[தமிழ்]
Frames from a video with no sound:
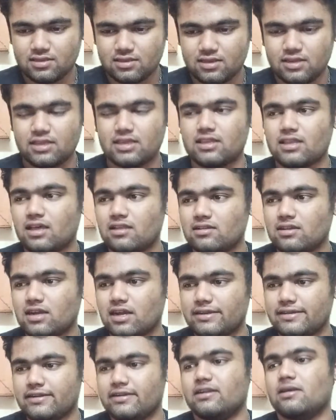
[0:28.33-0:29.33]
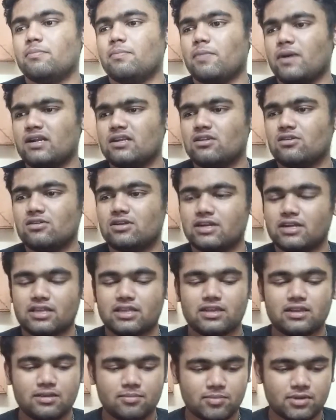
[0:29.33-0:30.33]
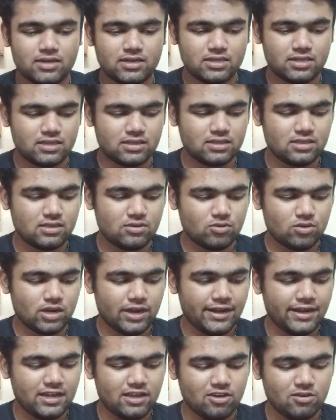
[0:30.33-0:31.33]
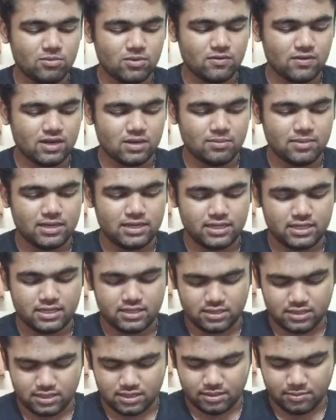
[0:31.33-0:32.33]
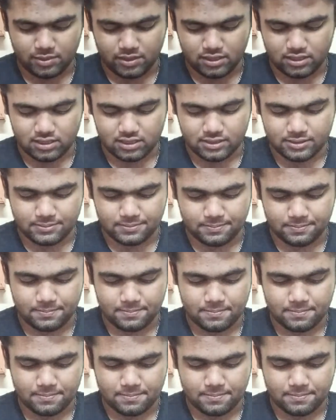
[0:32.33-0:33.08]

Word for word: இன்றைக்கி ஏதாவது கண்டென்ட் நான் பண்ணணும்னு நினைக்கிறேன் பட் எந்த ஒரு ஐடியாவுமே வரமாட்டேங்குது என்ன பண்ணலாம்